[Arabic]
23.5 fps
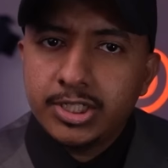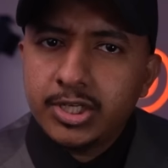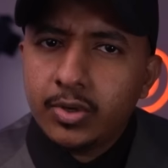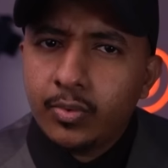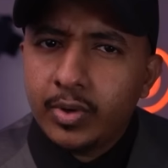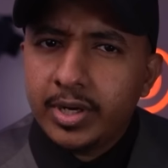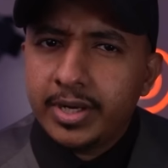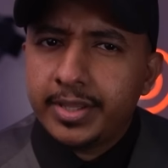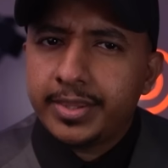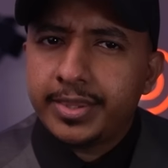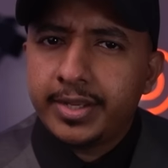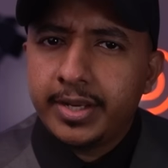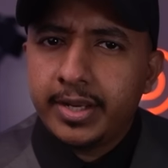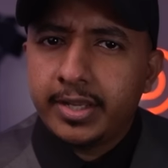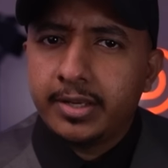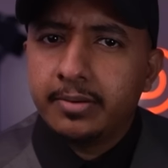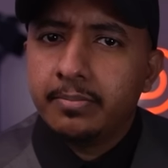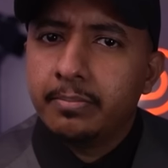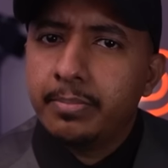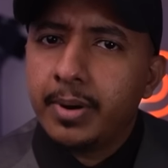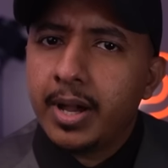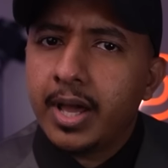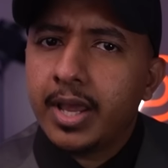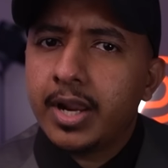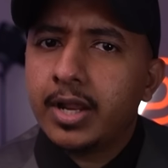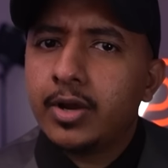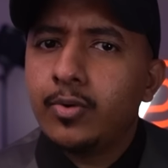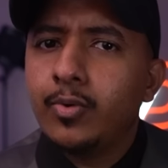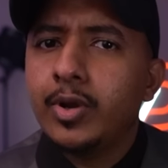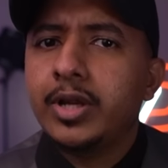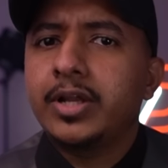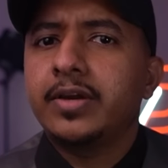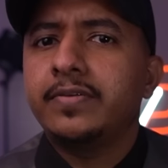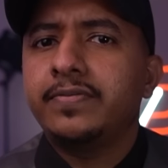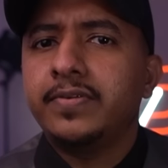جو الاثنين
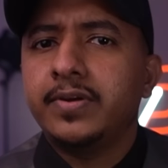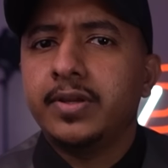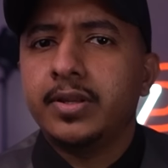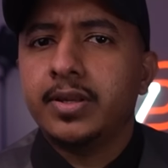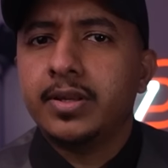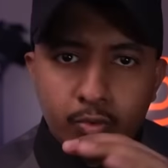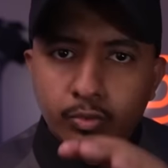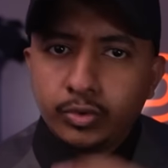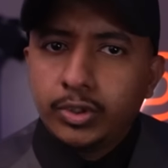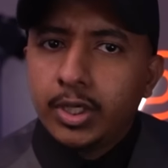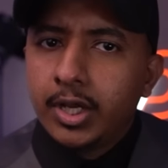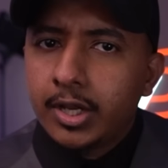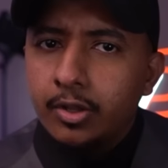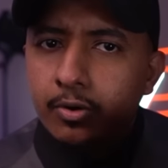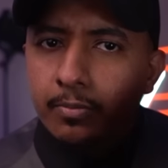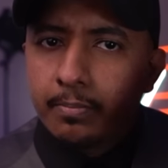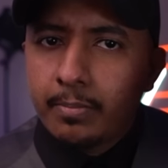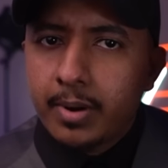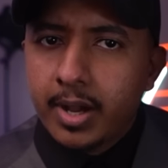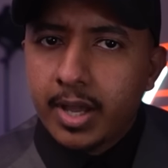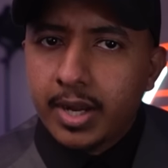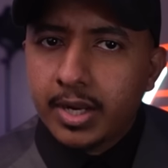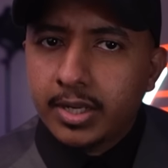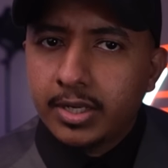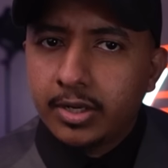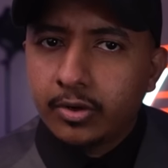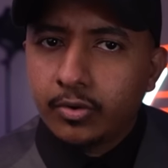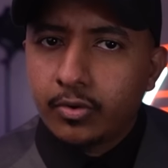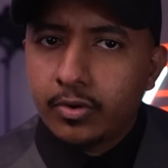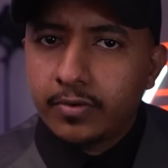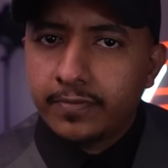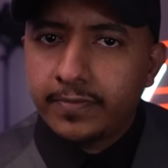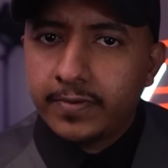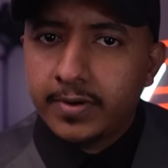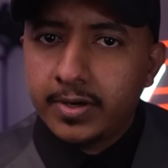مبارك والكفيل ودخلوا مبارك
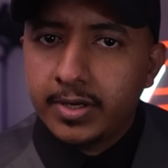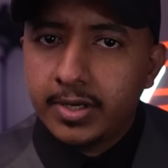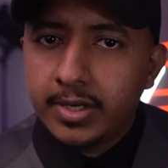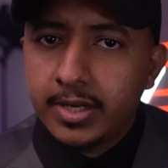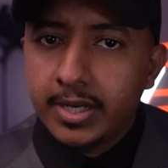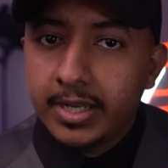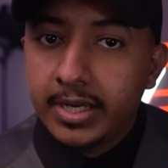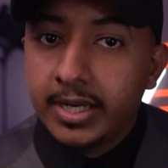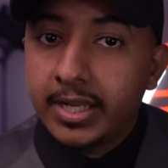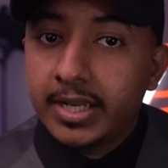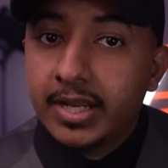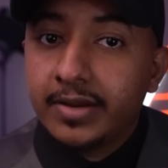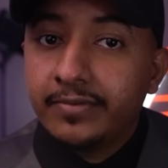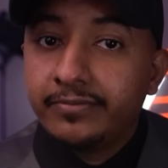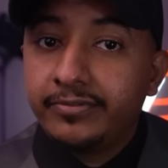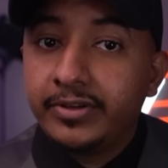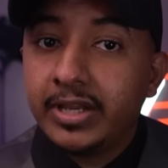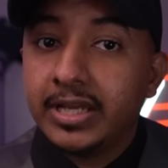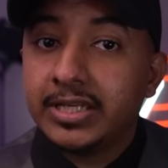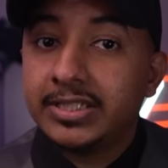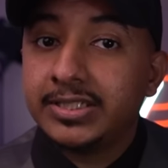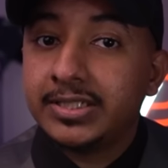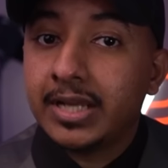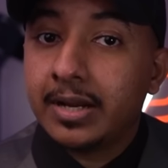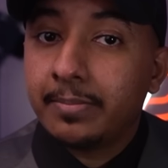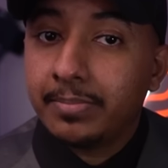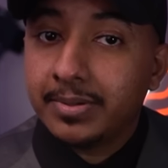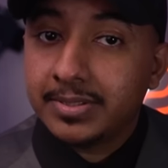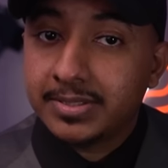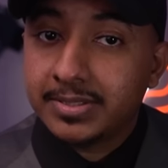للغرفة اللي كان فيها الشاب